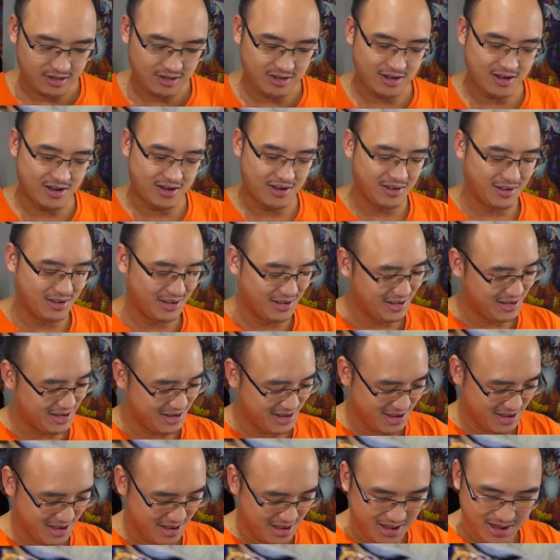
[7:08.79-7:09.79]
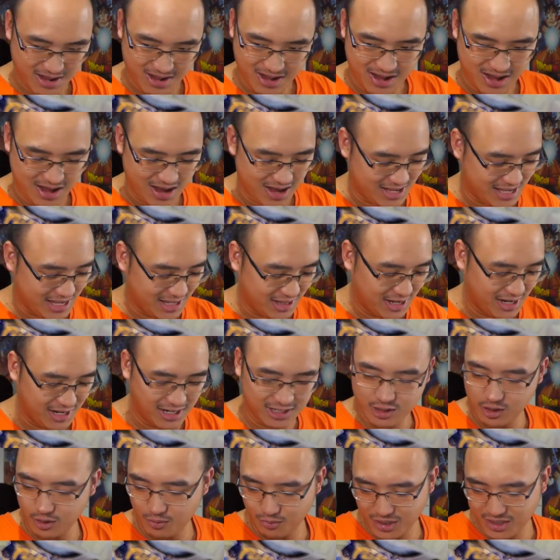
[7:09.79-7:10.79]
a, un ah. Ok, dans
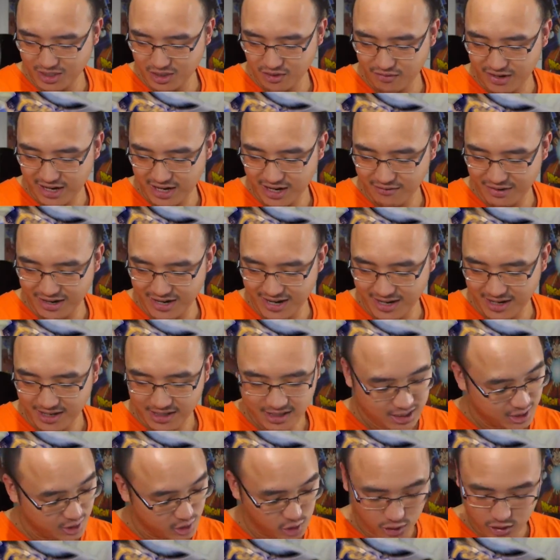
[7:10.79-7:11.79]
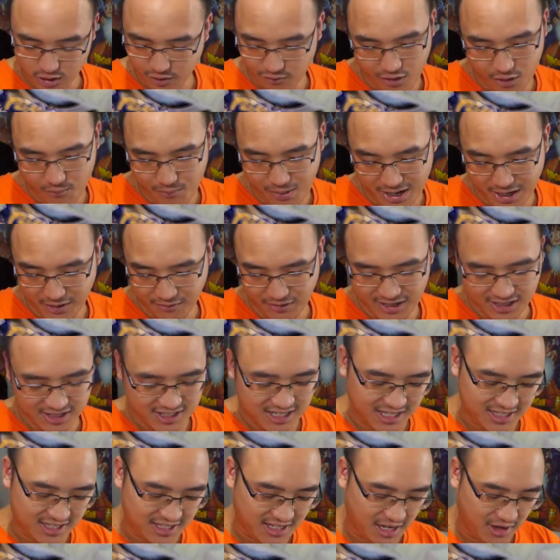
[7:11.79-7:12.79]
les autres boîtes, tu vas révéler. T'es sûr que tu veux pas révéler
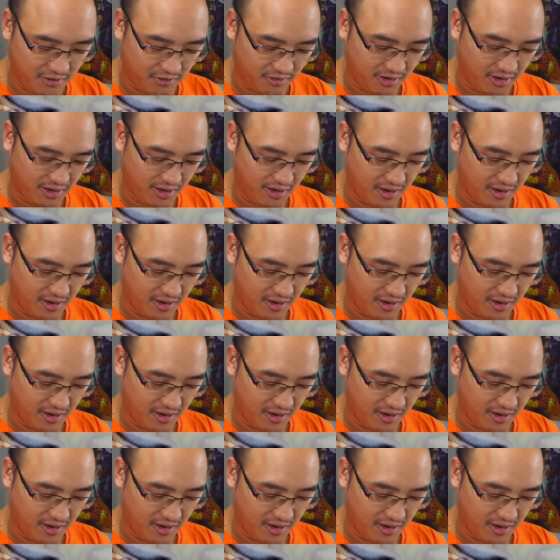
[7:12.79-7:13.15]
ça, Steve?